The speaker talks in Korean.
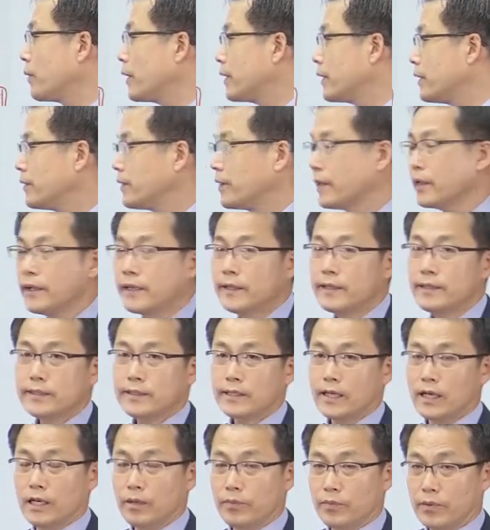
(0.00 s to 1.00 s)
보면은
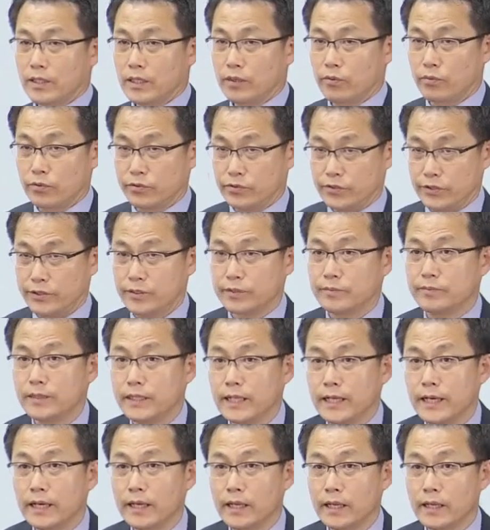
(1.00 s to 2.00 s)
산업기사 볼 수
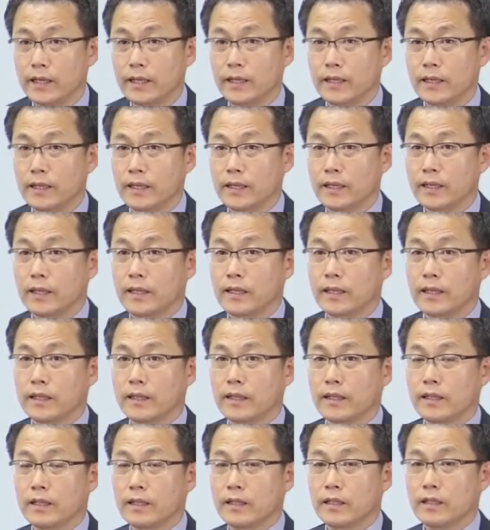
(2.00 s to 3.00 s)
있습니다.
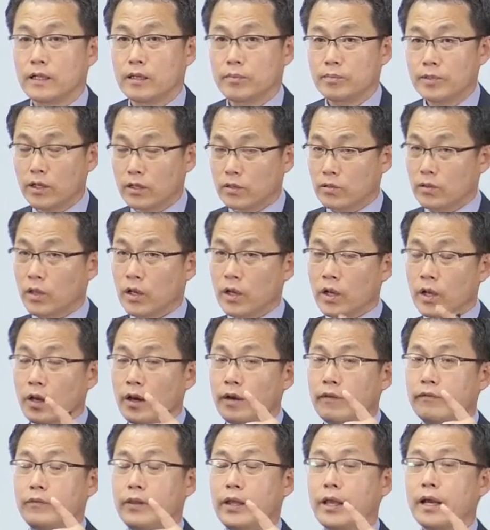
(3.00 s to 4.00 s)
이러면 딱
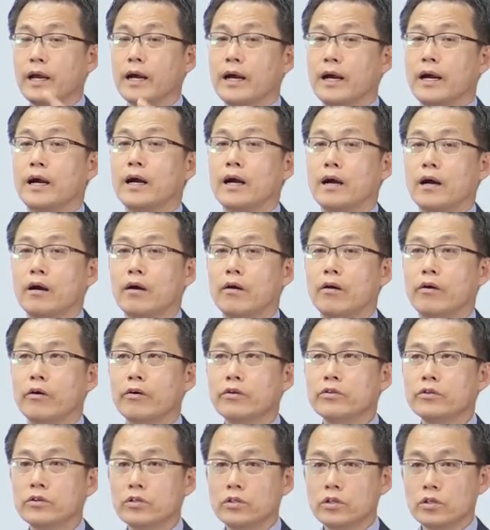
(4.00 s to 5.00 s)
내가
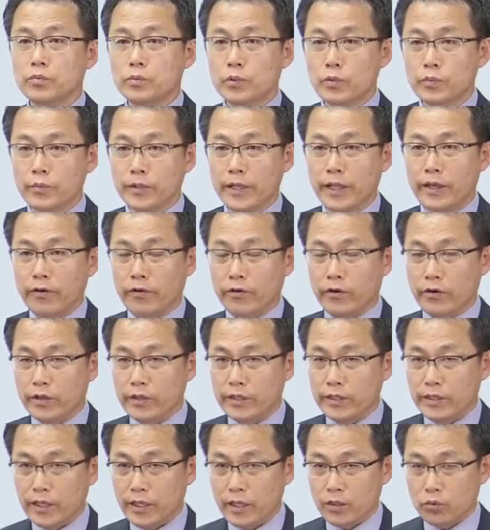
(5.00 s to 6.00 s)
어느 부분에
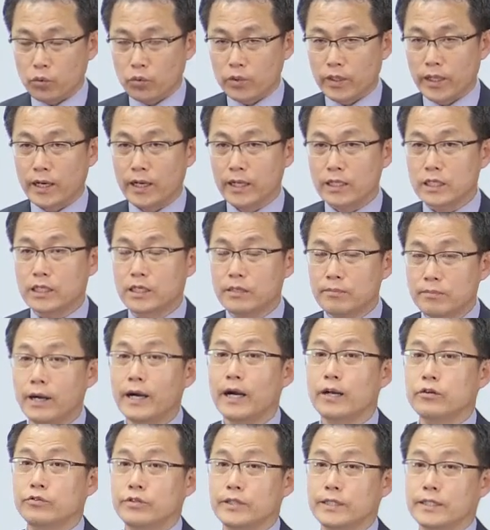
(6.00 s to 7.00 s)
어디에 도달하는지
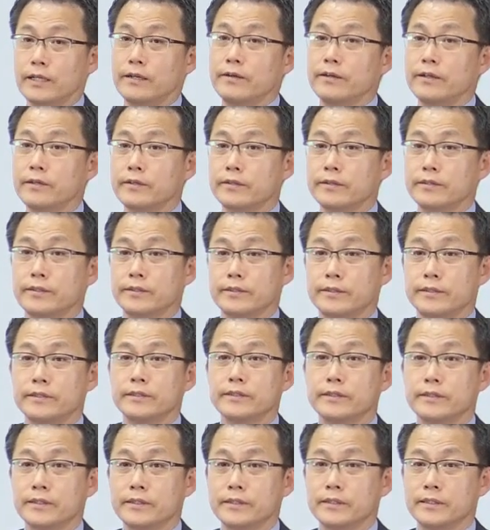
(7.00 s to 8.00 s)
금방 알 수 있잖아요. 이런 것들은